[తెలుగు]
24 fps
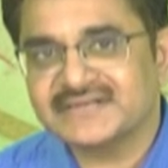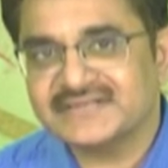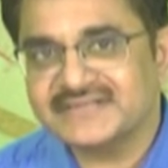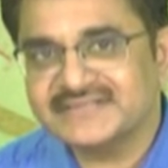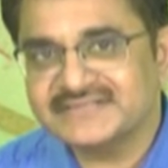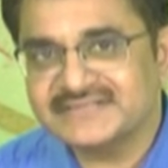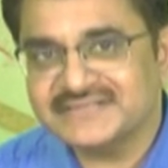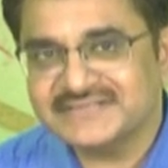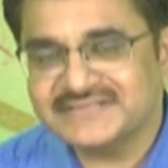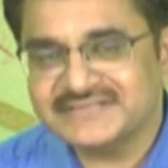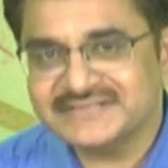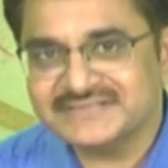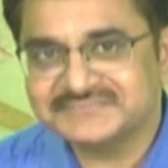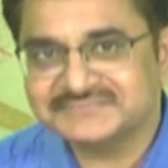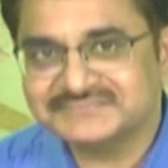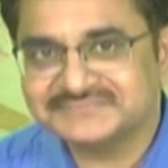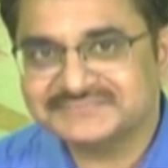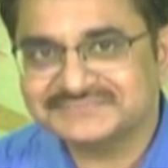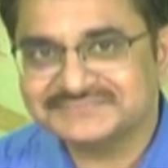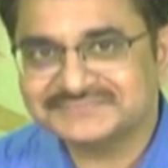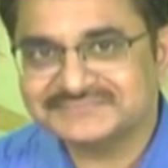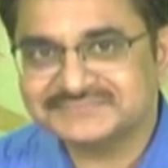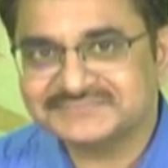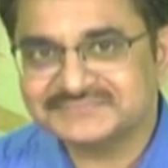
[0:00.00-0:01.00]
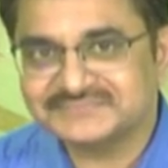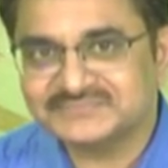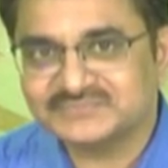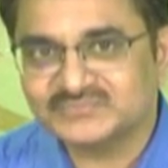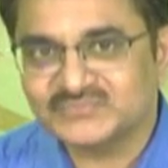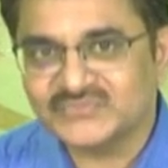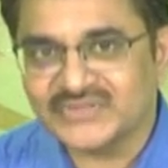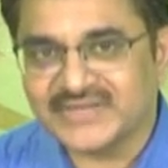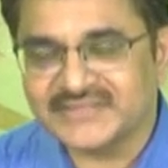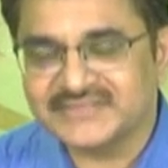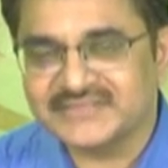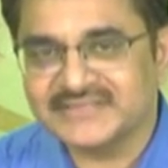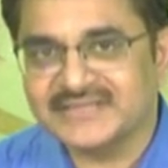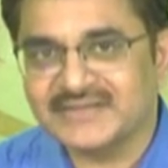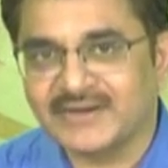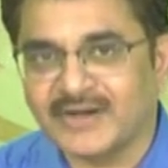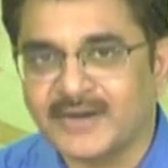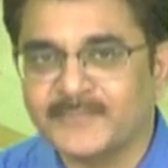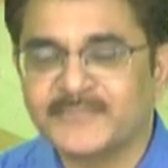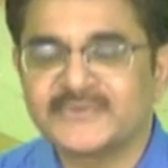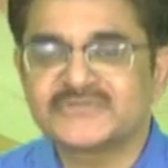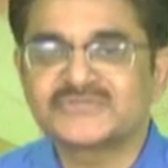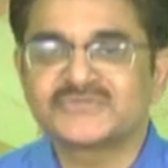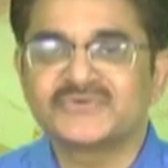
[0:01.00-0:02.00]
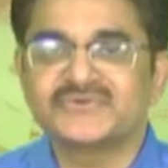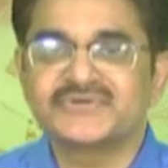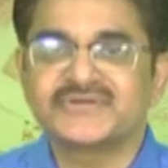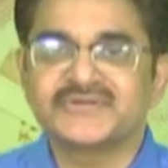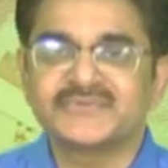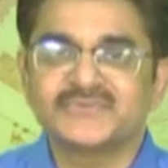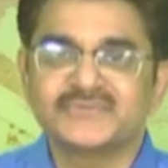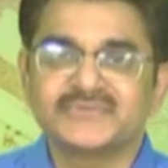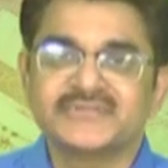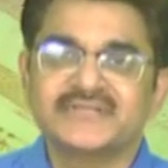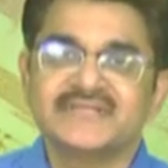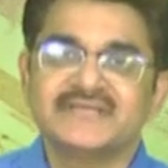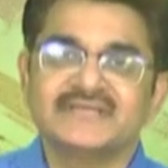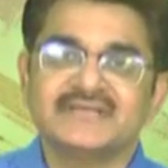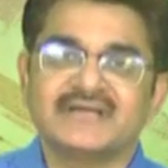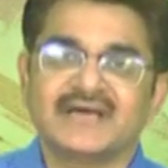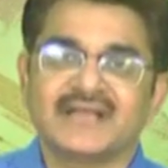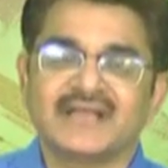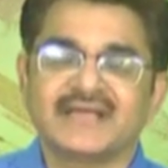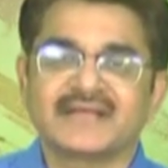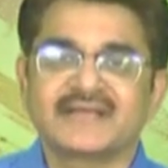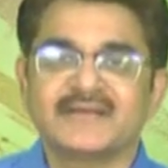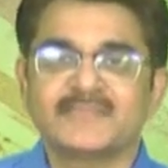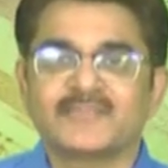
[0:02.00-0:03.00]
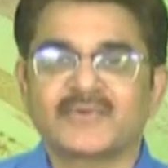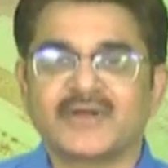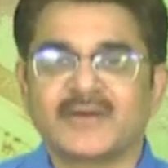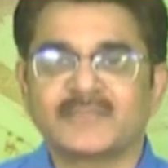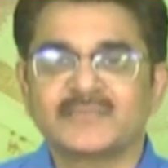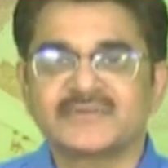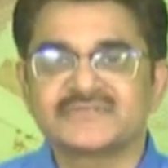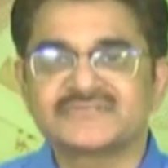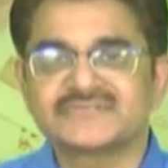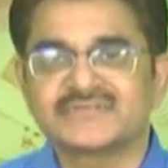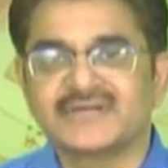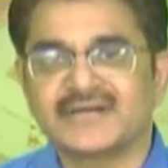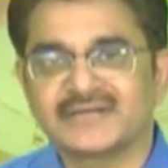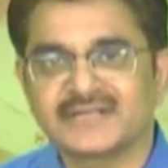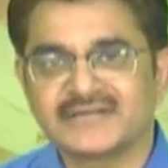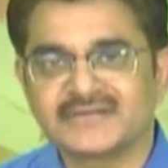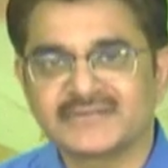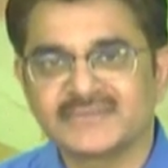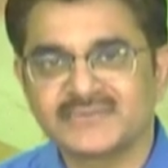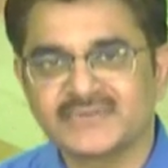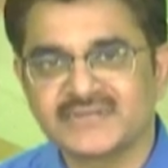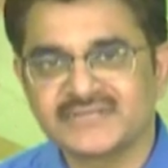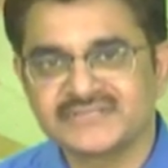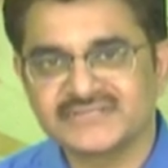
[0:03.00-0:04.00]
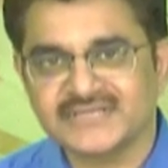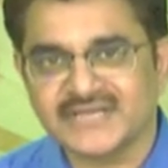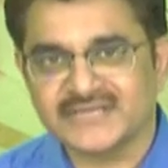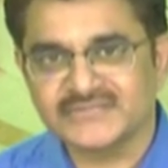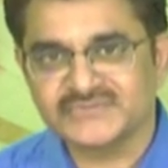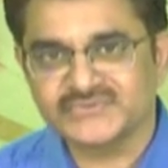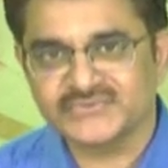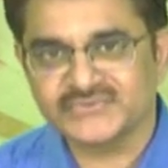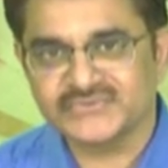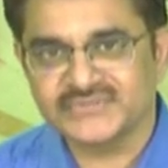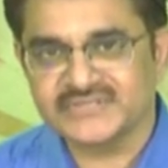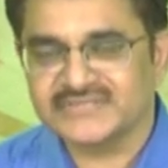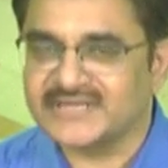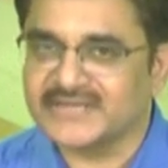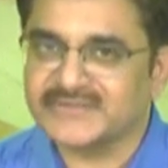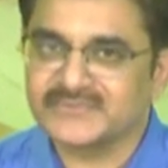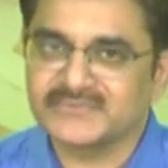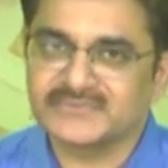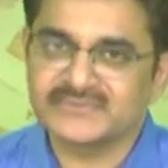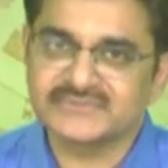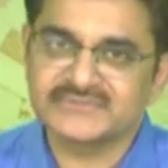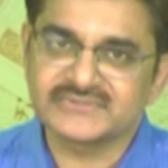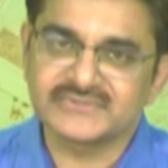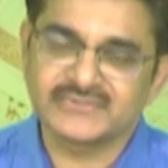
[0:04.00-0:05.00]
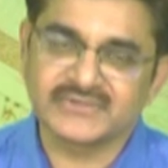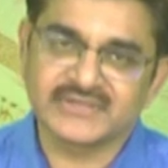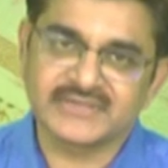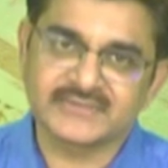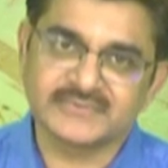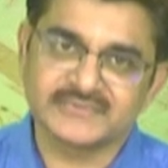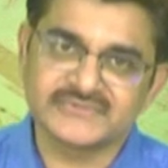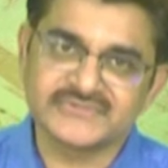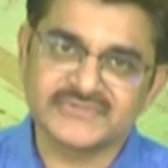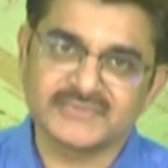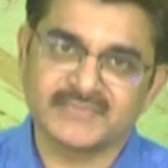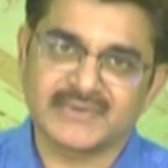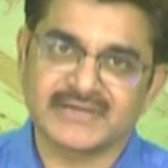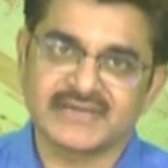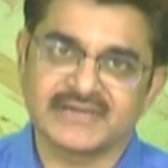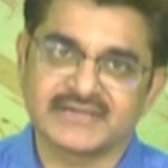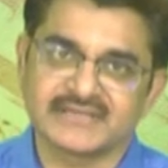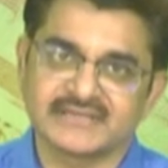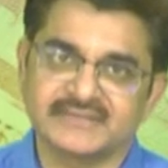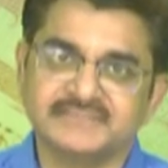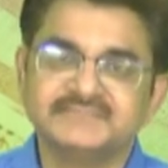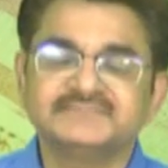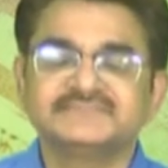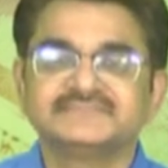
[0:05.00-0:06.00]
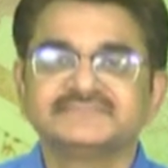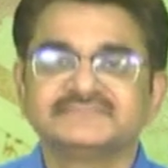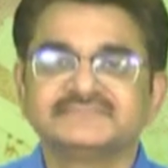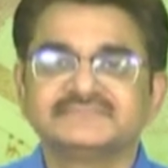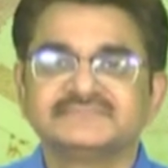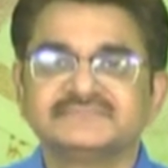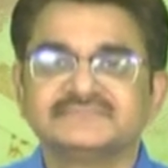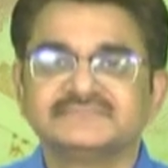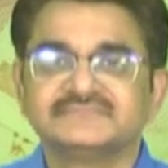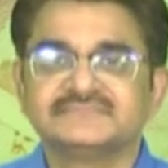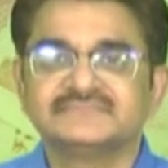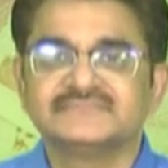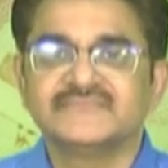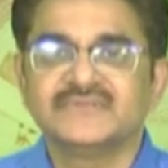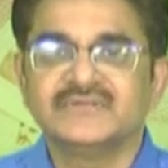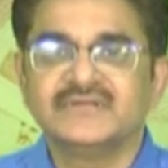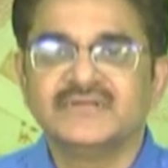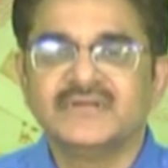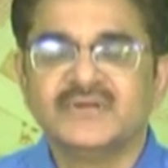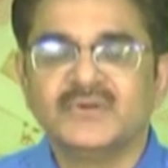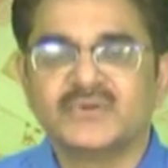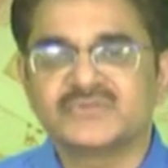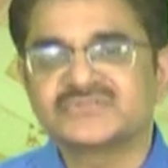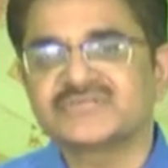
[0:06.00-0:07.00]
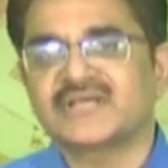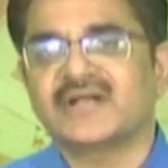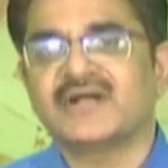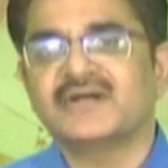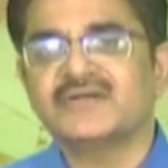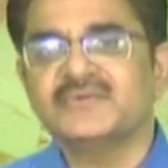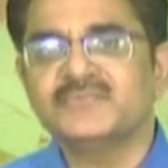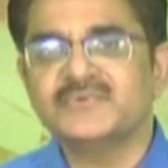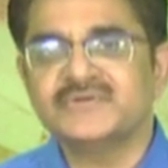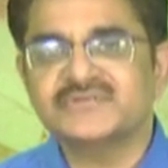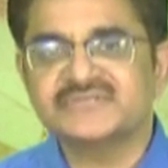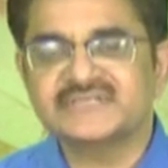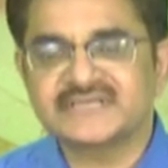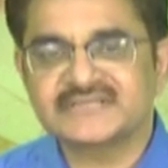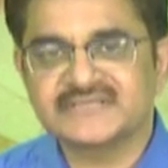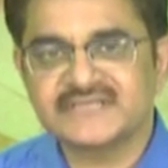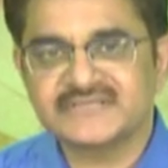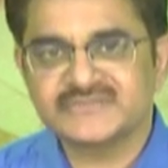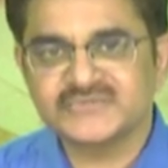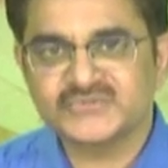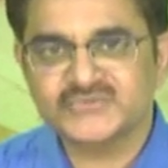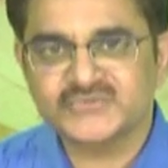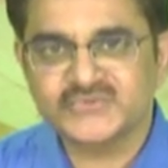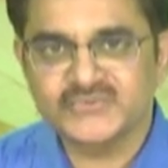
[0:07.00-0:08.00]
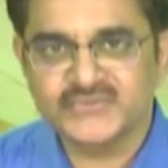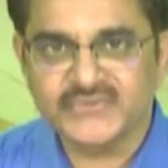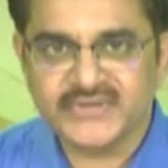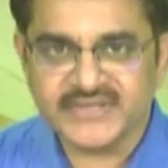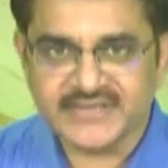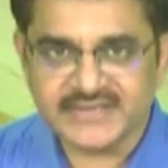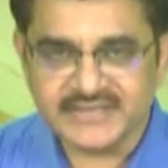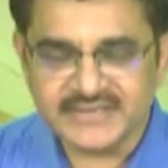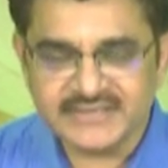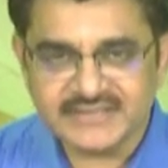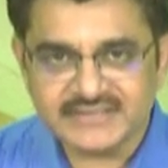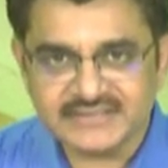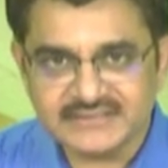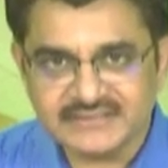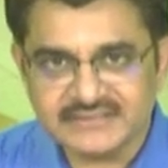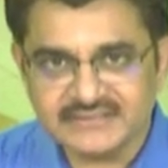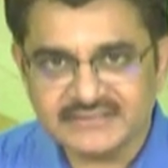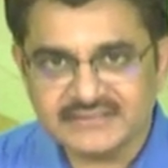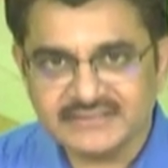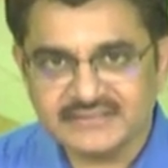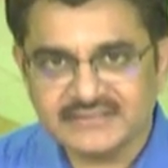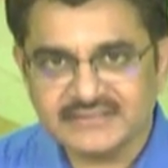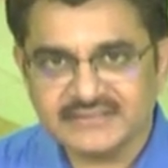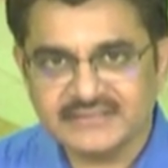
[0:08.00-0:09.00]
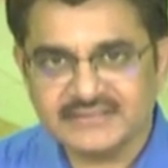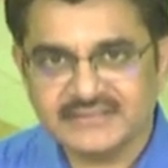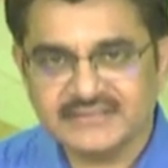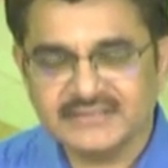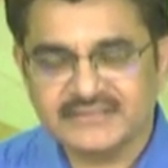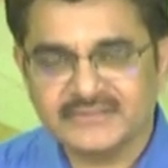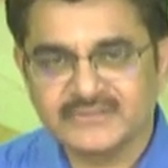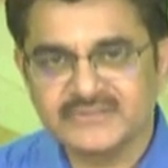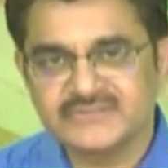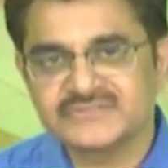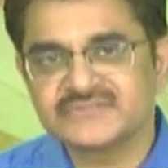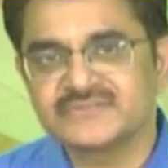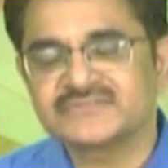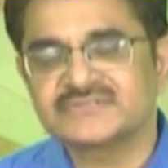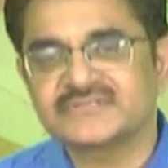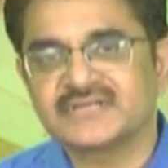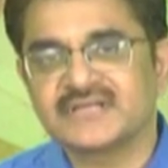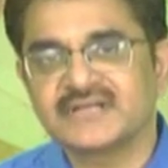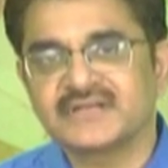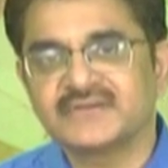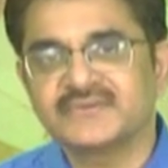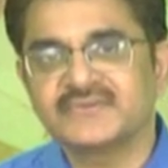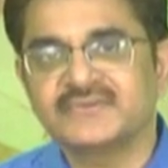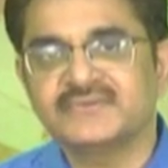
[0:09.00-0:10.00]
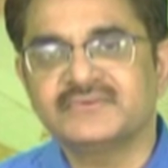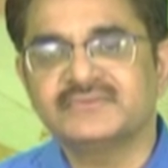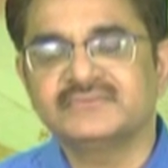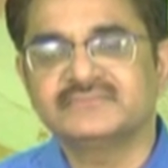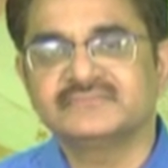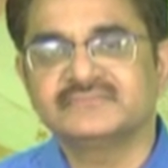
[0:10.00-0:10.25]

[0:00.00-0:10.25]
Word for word: అనేది అది ఆపర్చునిటీ ఉంది అలాగే ప్రాబ్లమ్స్ రావడానికి కూడా ఛాన్స్ ఉంది దాని గురించి కూడా కొంచెం మాట్లాడదాం ఒకసారి ఆటోమోటివ్ సెక్టర్ చూసుకుంటే ఈ రెండు సంవత్సరాల్లో